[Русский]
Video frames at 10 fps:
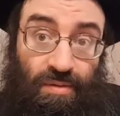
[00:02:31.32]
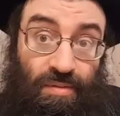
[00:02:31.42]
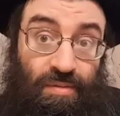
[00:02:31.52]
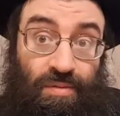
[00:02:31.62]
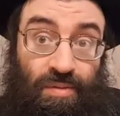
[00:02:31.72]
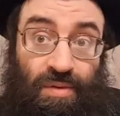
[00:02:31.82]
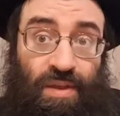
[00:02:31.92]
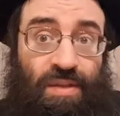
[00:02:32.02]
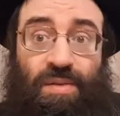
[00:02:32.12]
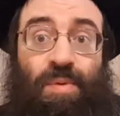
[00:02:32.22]
не
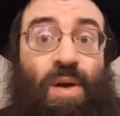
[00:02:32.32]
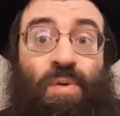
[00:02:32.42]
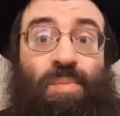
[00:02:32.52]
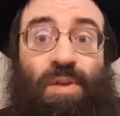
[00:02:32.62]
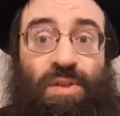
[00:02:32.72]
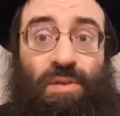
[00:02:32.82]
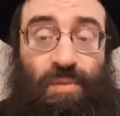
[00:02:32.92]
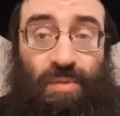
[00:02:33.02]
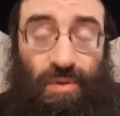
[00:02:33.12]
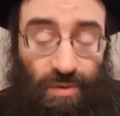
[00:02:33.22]
говорится, по какой причине
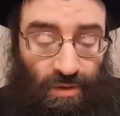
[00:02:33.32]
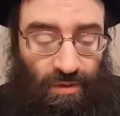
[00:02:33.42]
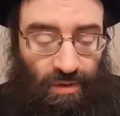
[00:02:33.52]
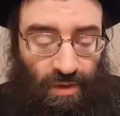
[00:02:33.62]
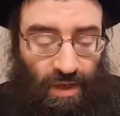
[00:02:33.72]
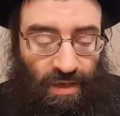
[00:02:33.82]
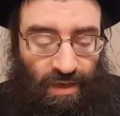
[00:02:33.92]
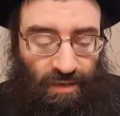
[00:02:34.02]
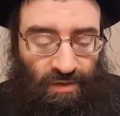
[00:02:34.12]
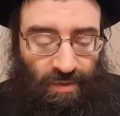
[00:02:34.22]
он пришел, но
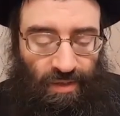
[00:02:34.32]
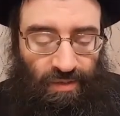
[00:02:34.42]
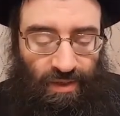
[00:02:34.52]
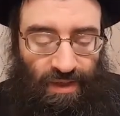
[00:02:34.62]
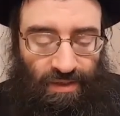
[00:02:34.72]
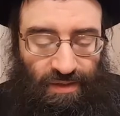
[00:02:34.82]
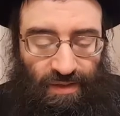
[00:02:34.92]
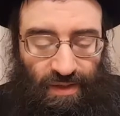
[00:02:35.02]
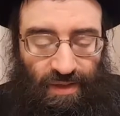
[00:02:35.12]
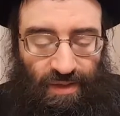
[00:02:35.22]
когда он собирался уходить,
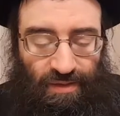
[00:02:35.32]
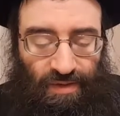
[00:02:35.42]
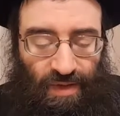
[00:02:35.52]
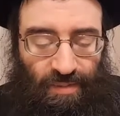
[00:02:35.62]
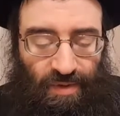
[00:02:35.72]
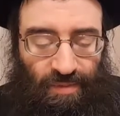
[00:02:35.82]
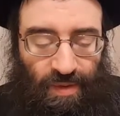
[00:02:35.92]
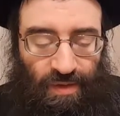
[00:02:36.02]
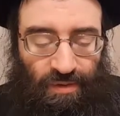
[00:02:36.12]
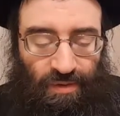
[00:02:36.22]
Стайплер
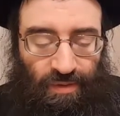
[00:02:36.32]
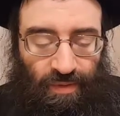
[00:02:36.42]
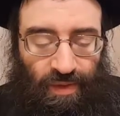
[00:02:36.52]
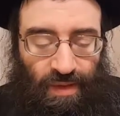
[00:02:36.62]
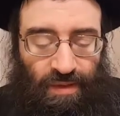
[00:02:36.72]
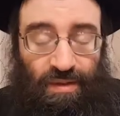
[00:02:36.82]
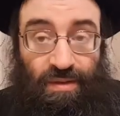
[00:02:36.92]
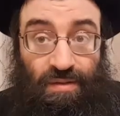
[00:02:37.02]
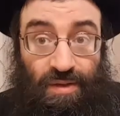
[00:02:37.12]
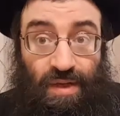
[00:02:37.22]
спрашивает его, я, говорит,
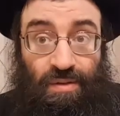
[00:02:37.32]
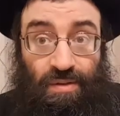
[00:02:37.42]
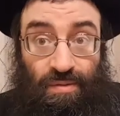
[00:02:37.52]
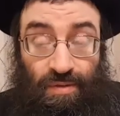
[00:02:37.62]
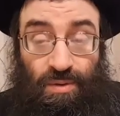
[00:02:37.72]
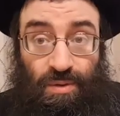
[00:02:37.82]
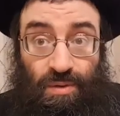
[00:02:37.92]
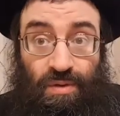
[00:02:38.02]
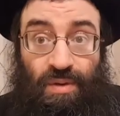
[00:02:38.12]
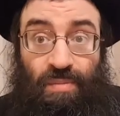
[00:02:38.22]
знаю, вижу,
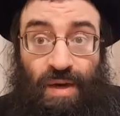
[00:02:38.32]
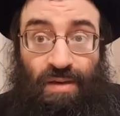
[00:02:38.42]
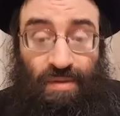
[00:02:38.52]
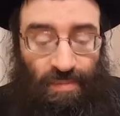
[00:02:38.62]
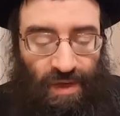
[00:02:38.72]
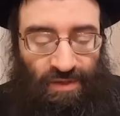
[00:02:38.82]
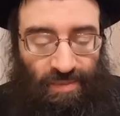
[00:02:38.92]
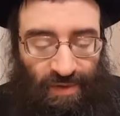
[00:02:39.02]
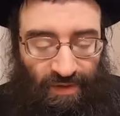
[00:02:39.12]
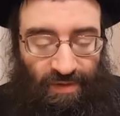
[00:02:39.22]
что ты
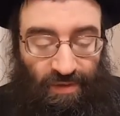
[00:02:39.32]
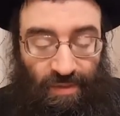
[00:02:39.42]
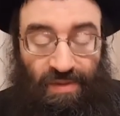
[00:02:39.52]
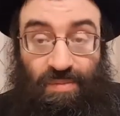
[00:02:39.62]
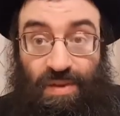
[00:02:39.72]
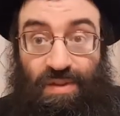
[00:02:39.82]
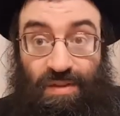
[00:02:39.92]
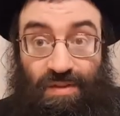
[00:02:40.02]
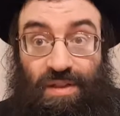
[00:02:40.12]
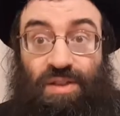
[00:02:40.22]
масмид. Масмид –
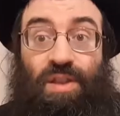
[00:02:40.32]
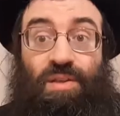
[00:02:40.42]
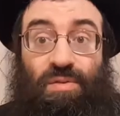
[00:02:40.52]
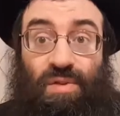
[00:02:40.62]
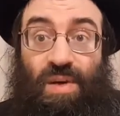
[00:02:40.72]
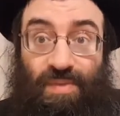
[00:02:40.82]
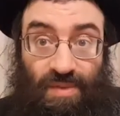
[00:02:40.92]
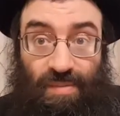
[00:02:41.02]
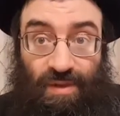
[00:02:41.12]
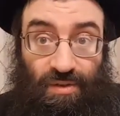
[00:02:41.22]
это значит человек, который все время
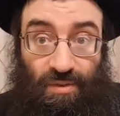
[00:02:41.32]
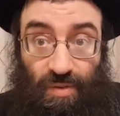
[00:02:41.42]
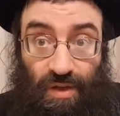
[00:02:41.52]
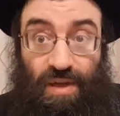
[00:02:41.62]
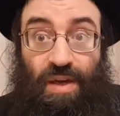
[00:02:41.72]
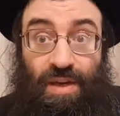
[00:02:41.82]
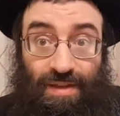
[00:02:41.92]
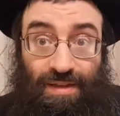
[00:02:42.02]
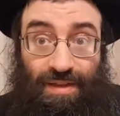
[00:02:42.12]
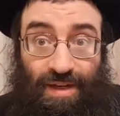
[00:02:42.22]
занимается Торой,
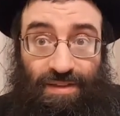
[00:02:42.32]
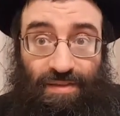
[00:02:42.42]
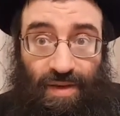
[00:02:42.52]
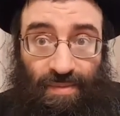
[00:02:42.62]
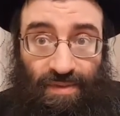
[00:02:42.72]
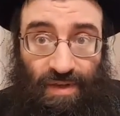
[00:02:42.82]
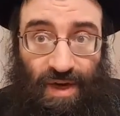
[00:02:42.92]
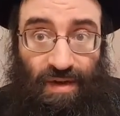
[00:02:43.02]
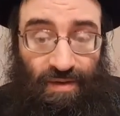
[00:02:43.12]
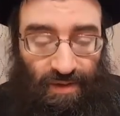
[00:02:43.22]
не тратит время
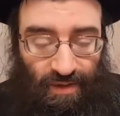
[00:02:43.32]
зря.